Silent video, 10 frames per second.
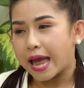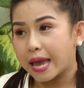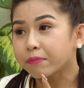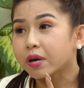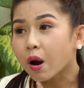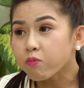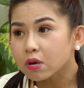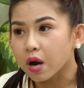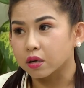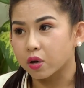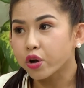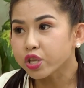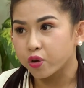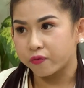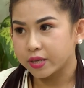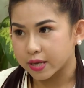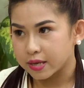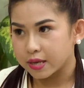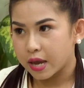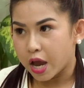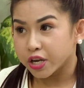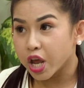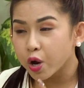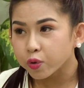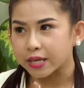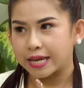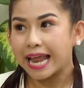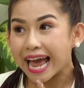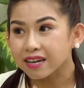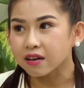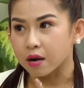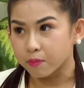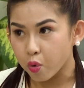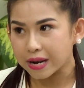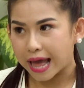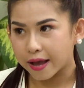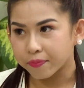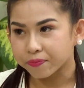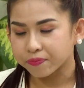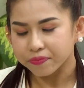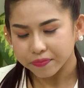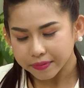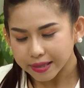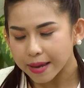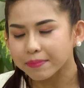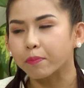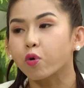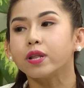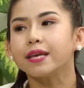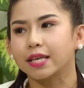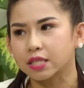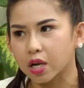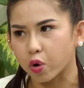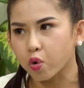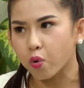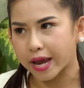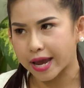Em không cần nói nhiều với chị. Điều chị đang cần muốn là em gặp cô Liên và xin lỗi cô